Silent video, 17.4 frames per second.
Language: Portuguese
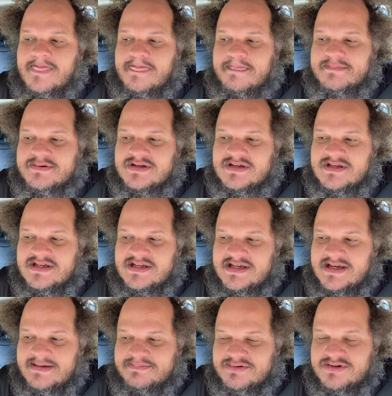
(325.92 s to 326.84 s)

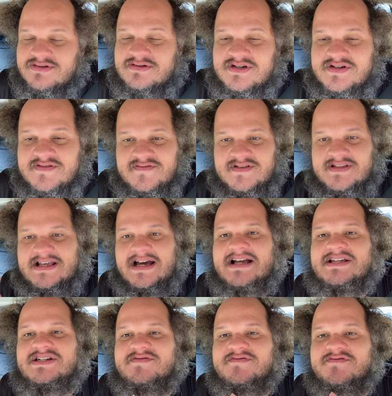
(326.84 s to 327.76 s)
Porque a
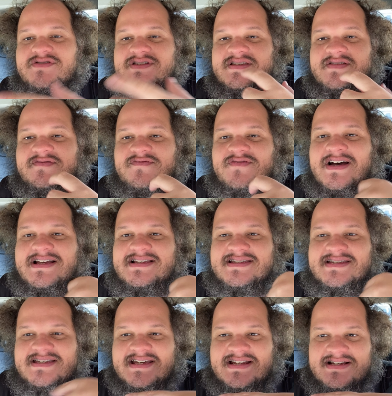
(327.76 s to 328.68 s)
produtividade é você
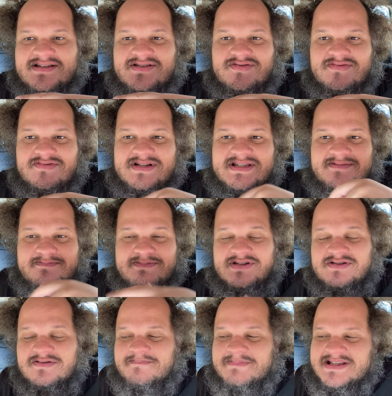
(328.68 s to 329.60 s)
fazer as coisas. A
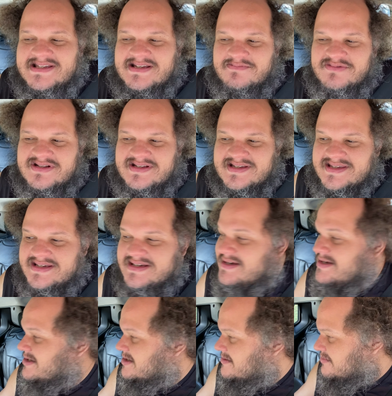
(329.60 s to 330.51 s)
pessoa pensa muito assim:
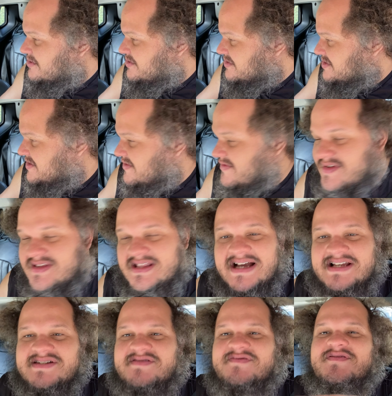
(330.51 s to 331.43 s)

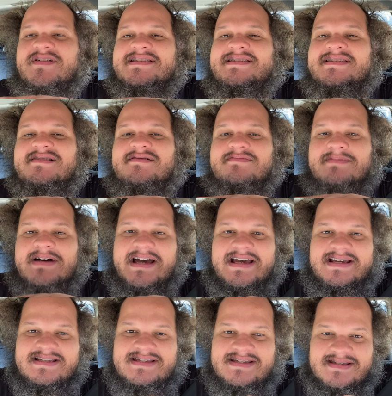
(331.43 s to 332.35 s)
produtividade é fazer
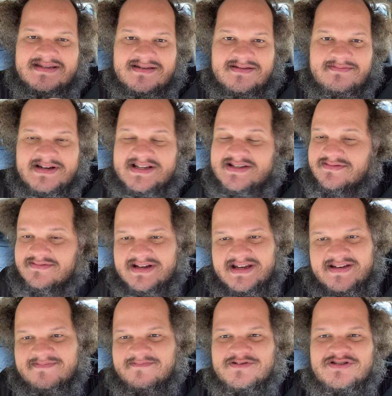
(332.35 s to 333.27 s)
mais. Mas não
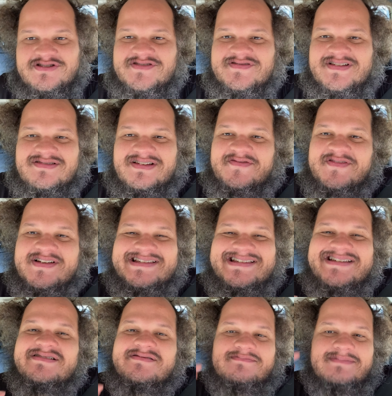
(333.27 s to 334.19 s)
é. Produtividade não é
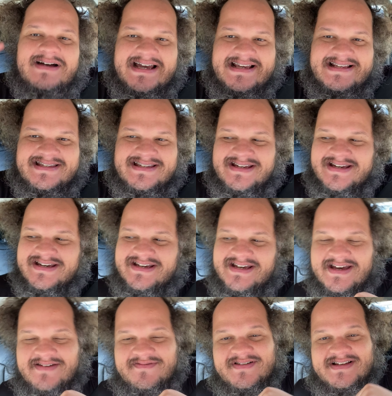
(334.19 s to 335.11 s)
fazer mais.
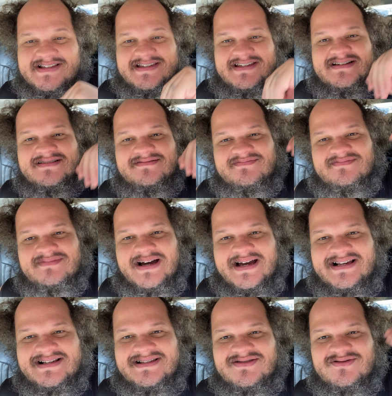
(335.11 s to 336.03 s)
É fazer
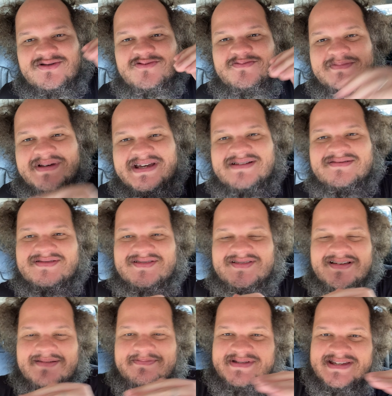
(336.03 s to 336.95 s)
mais com
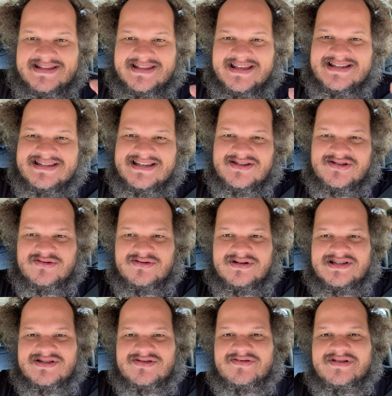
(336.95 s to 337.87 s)
menos. É precisa ter essas
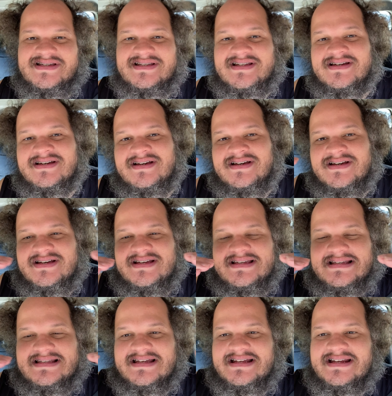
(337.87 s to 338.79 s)
duas coisas, né?
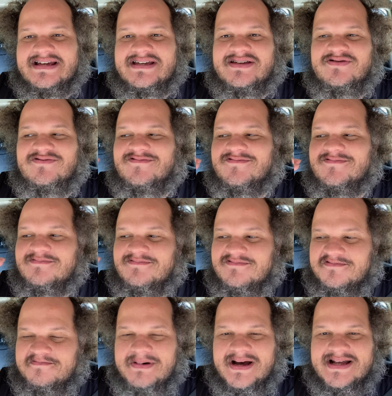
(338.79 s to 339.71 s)
Você teria aqui o,
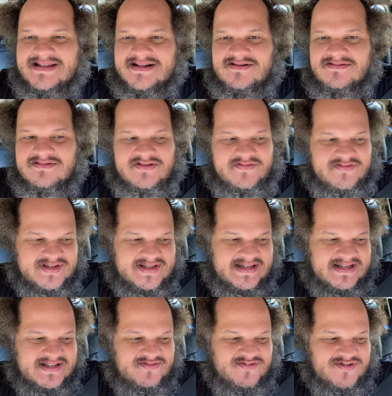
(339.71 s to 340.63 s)
o padrão, que você
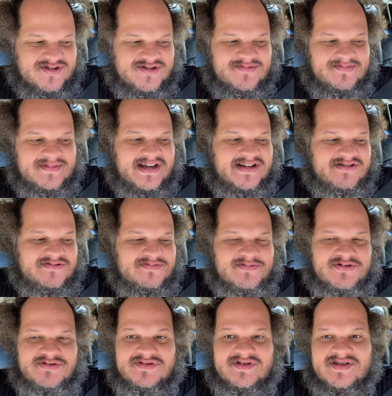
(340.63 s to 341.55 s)
tem esforço médio,
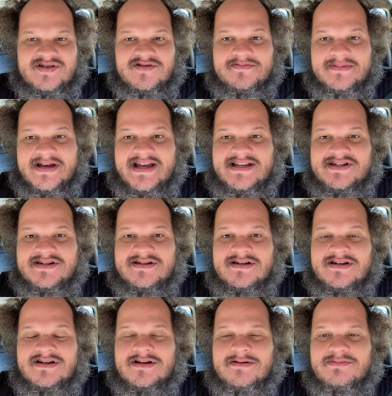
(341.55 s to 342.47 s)
produção média.
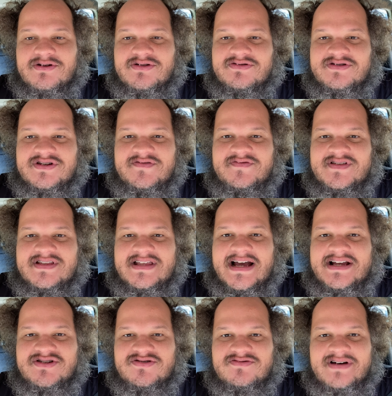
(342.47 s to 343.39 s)

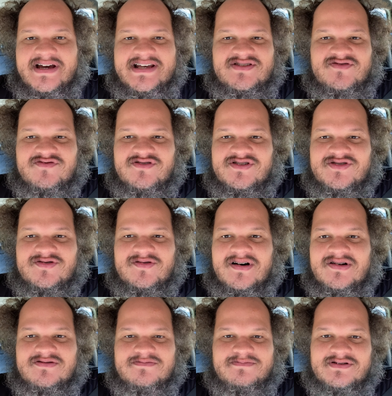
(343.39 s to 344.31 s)
Produtividade não é esforço
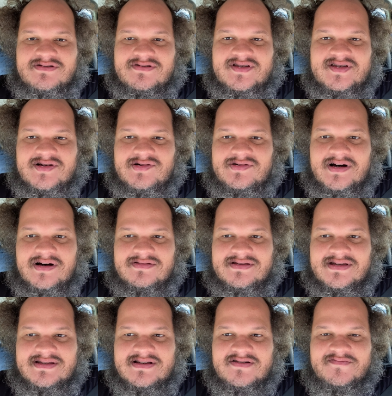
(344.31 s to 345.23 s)
alto, produção
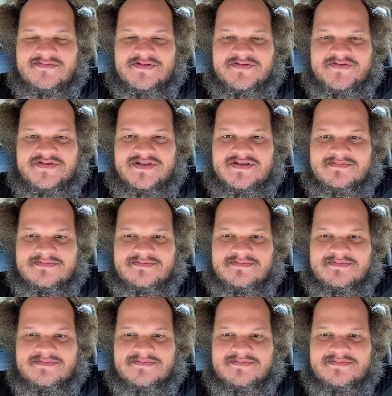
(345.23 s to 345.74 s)
alta. Não, meu filho.